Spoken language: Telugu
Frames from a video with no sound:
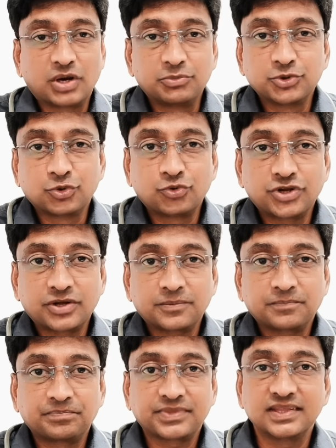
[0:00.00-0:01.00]
అమ్ముతూ
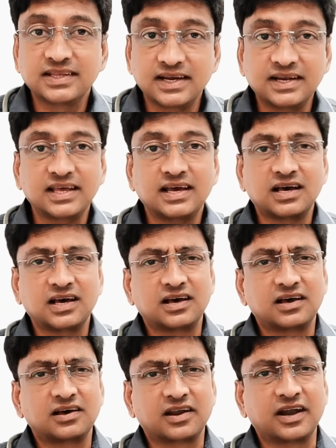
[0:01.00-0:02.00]
ఉంటారు ఎందుకంటే ఆ
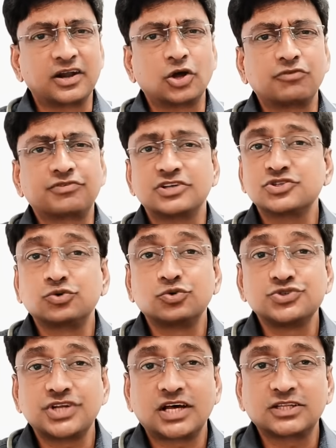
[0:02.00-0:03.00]
రన్ ఆఫ్ కచ్
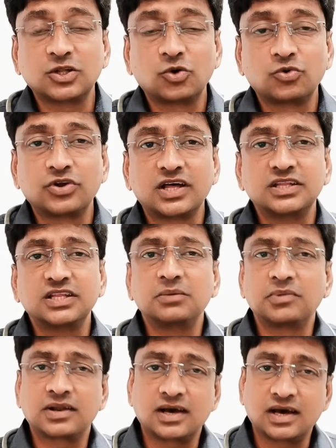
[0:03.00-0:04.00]
గుజరాత్లో ఉన్నది
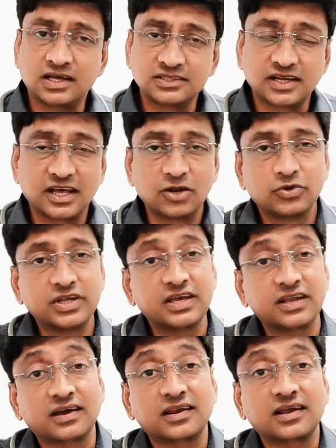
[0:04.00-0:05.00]
మన ఆంధ్రాలోని
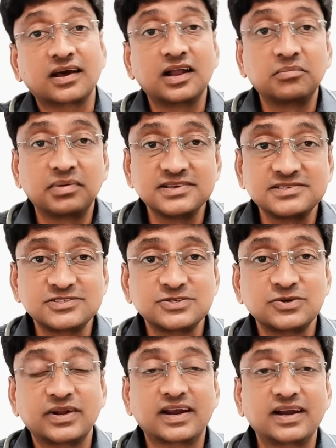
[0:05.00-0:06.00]
రకరకాల
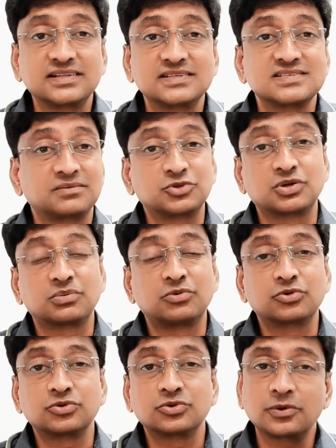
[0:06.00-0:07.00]
ప్లేసెస్లో ఎక్కడైతే సముద్రం
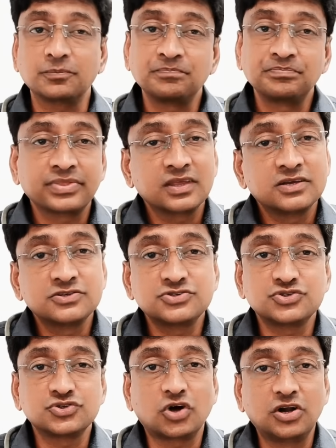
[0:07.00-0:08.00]
ఉంటుందో
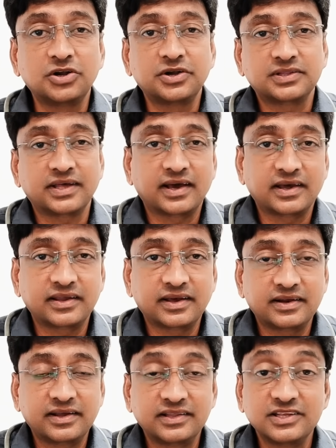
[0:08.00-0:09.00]
సాల్ట్ తయారీ
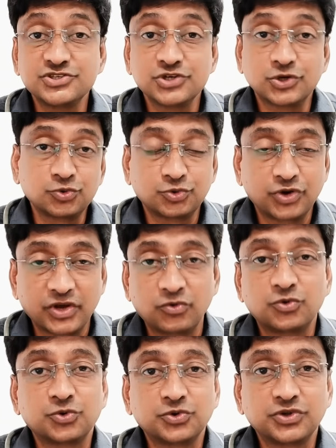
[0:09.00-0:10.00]
అనేది జరుగుతూనే
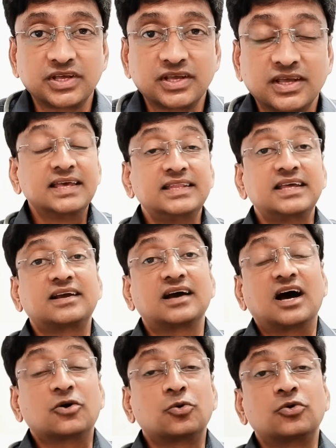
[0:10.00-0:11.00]
ఉంటుంది ఇది
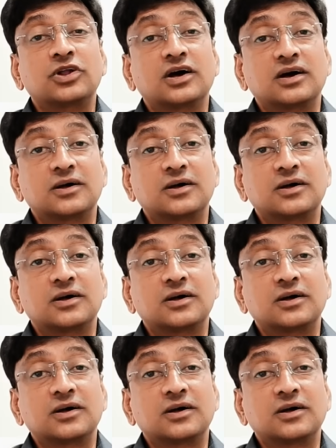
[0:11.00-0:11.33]
కాకుండా